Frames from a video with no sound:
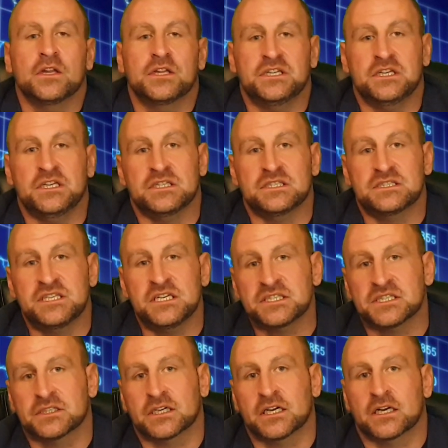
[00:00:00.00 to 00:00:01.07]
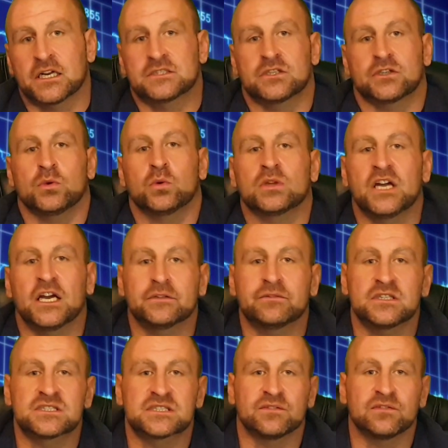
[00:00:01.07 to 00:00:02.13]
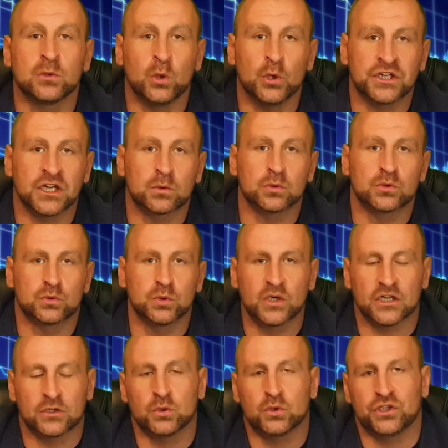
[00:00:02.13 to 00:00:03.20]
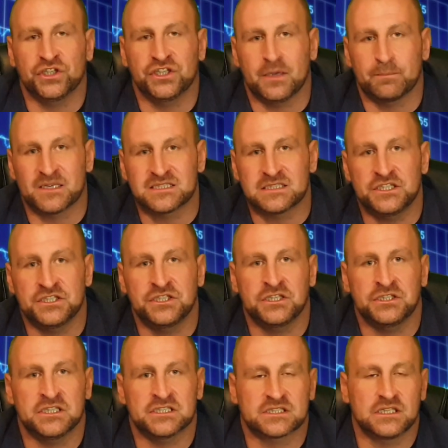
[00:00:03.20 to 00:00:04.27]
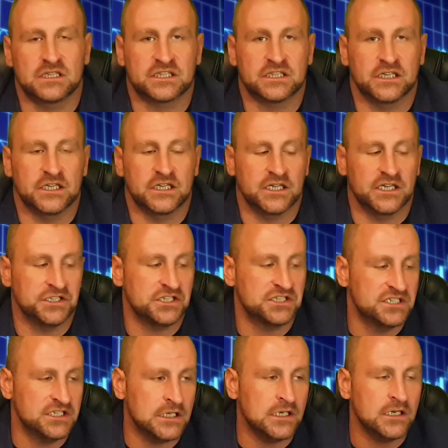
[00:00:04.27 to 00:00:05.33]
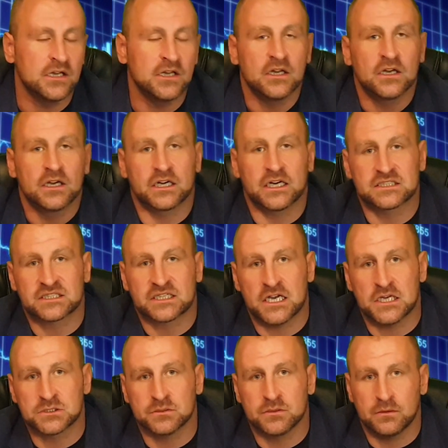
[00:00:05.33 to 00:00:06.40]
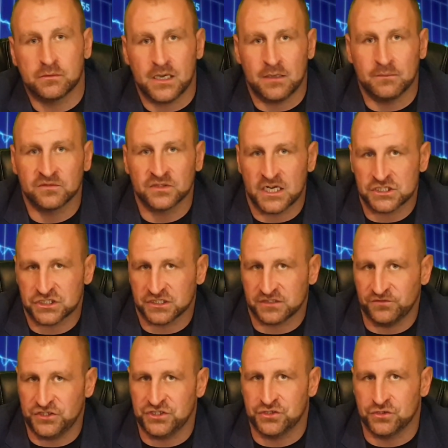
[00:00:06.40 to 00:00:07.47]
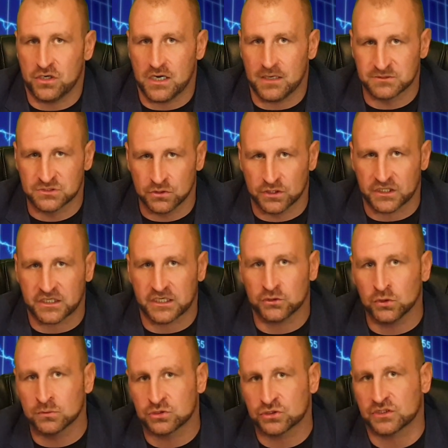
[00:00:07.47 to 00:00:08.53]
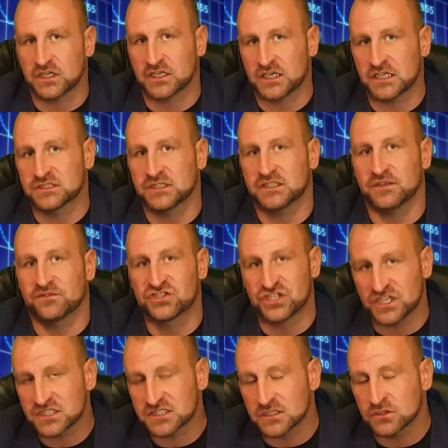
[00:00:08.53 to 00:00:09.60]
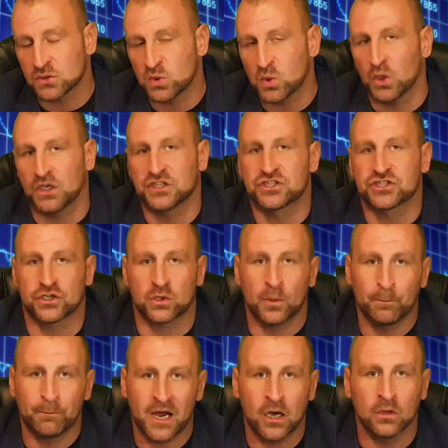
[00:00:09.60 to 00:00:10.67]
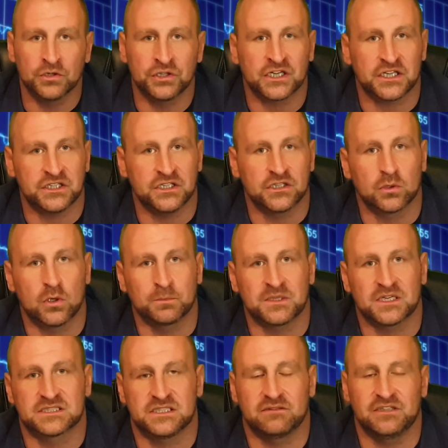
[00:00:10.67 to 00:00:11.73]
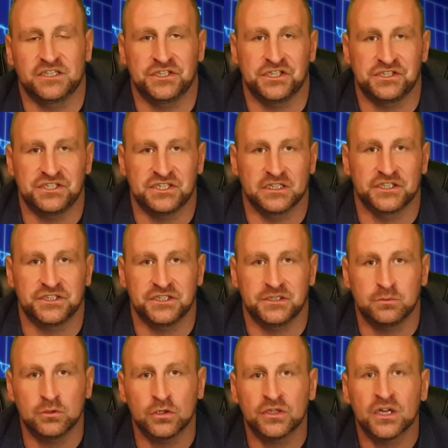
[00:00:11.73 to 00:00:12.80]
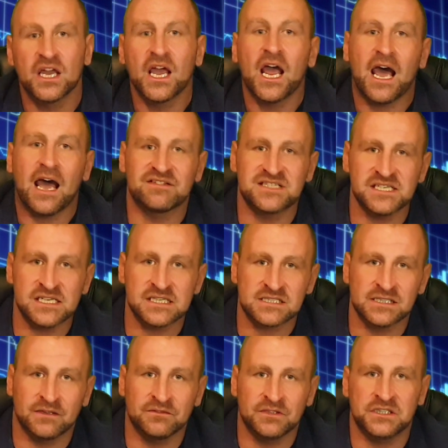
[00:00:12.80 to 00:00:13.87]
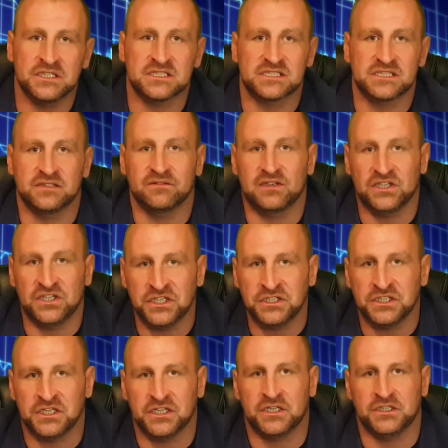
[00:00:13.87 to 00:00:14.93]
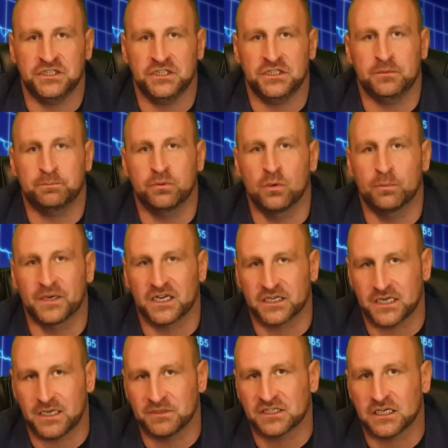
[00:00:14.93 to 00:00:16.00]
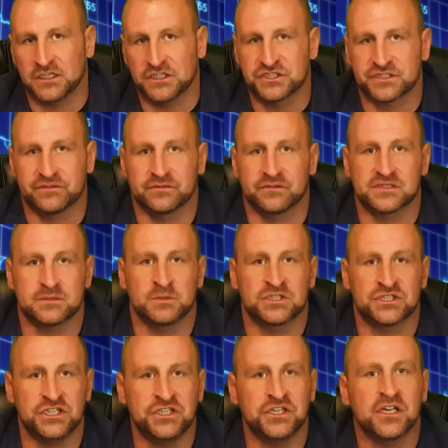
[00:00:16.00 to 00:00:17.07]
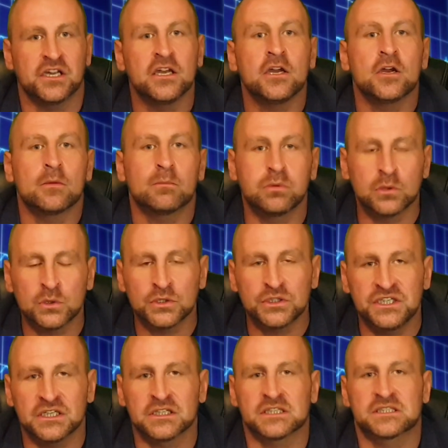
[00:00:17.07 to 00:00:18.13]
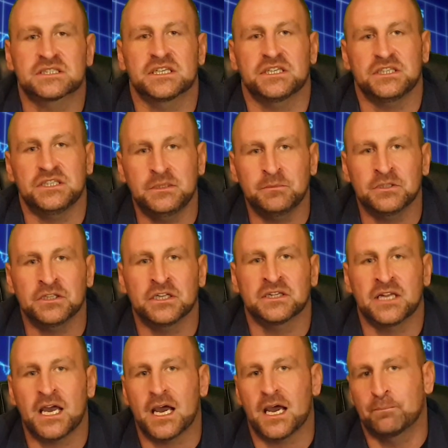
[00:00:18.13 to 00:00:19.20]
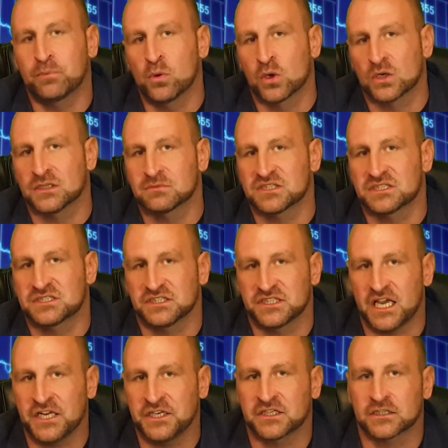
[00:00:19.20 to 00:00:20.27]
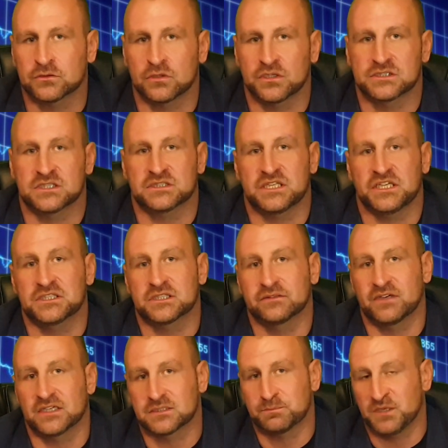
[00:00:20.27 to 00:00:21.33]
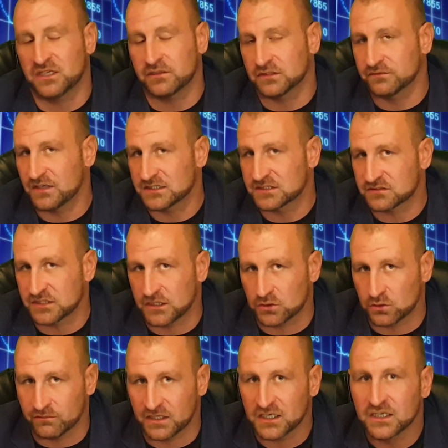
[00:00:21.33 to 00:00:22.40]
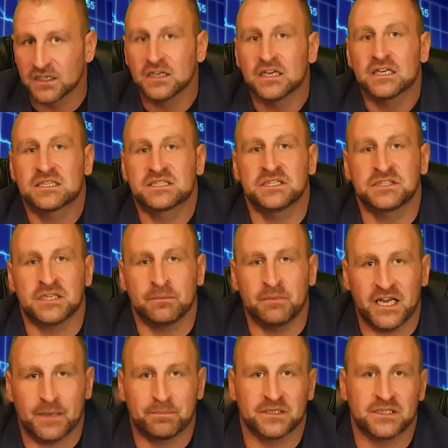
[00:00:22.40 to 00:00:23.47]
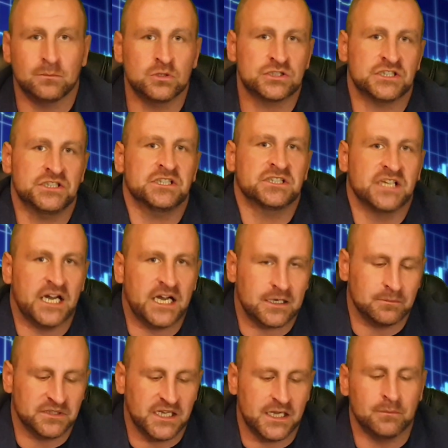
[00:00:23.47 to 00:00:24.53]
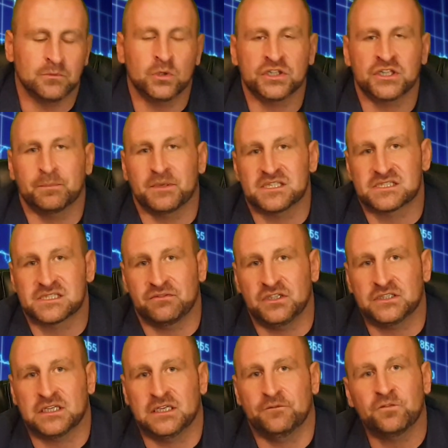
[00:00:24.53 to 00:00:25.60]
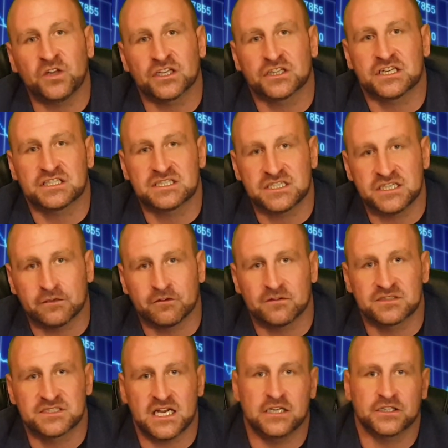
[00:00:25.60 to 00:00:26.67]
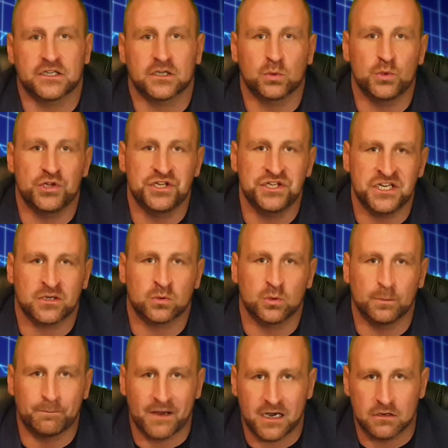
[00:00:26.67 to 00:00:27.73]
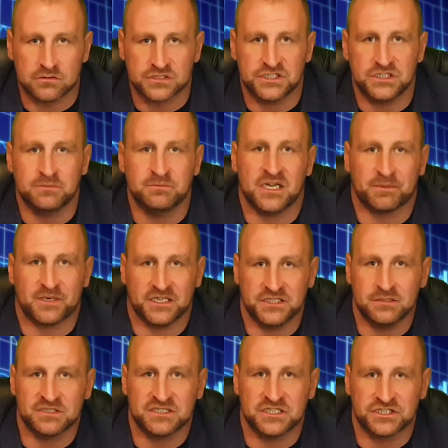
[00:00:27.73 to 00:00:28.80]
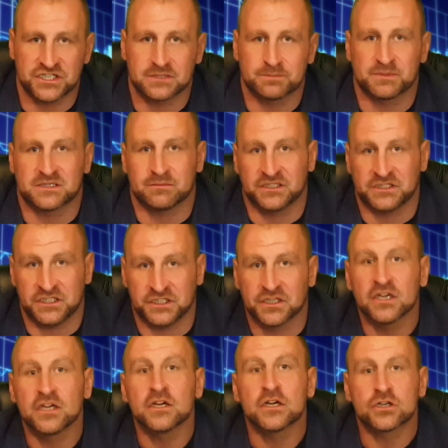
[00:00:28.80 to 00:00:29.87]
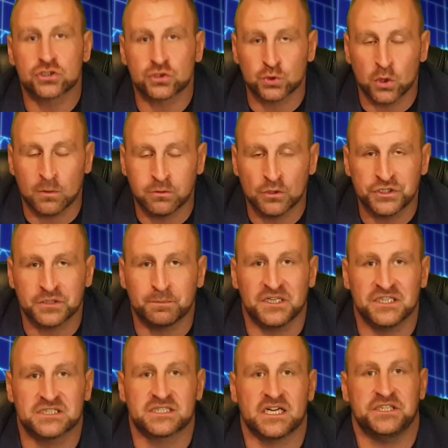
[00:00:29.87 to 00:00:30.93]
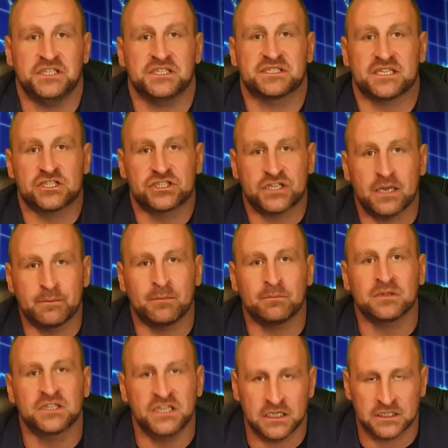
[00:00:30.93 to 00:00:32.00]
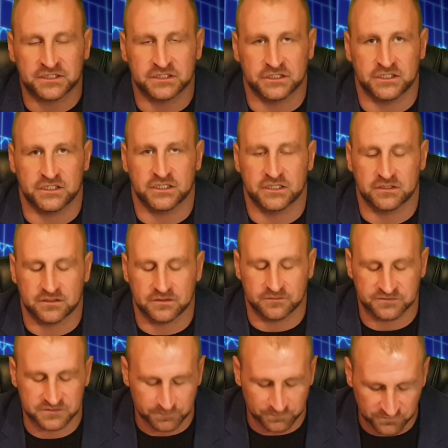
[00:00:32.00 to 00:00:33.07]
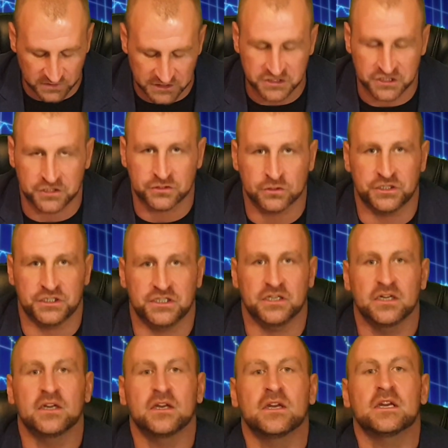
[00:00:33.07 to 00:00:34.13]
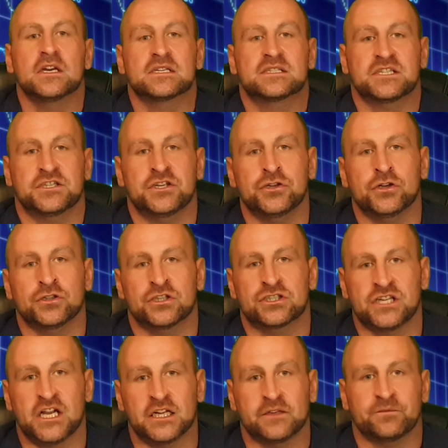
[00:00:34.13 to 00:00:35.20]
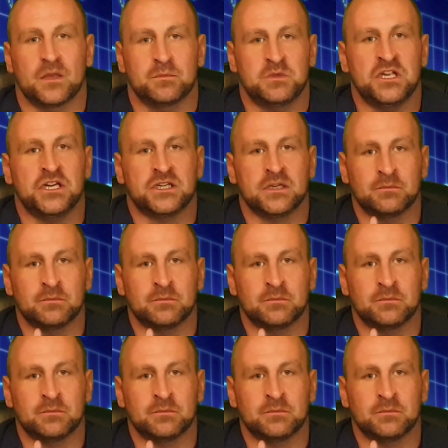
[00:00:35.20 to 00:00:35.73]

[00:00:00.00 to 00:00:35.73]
И здесь это как раз-таки укладывается в логику, ту, которую я последние несколько недель рассказываю вам в наших видеообзорах о том, что как раз-таки в Джексон-Холле Джером Паул никаких громких заявлений делать не будут, а все основные заявления и по программе количественного смягчения будут делаться именно на опорном заседании, которое состоится 21-22 сентября. Потому что недаром, да, многие представители Федрезерва взяли такую некую паузу, им необходимо сейчас посмотреть, что будет происходить со штаммом Дельта э, на территории Соединенных Штатов Америки.